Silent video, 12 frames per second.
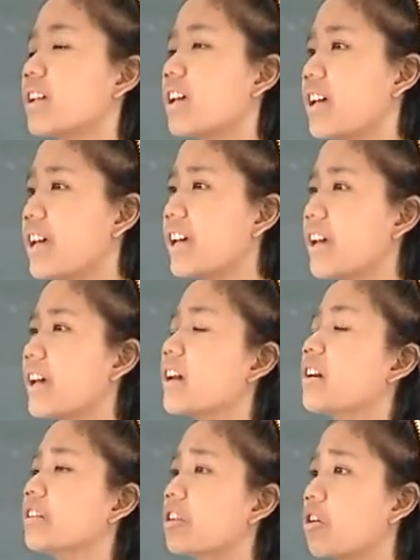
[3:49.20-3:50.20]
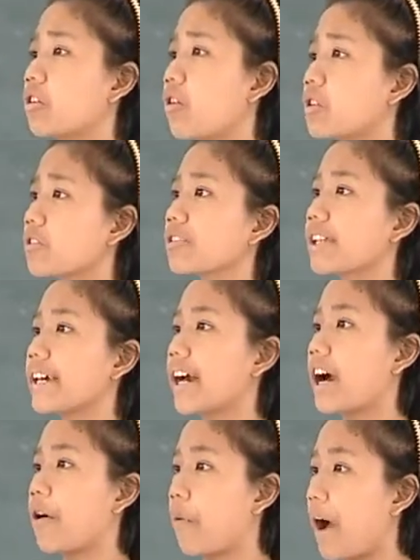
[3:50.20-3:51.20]
เอน้องโอสงสัย
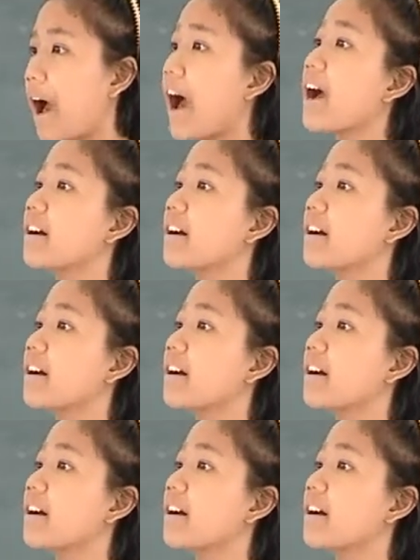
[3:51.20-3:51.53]
ค่ะว่า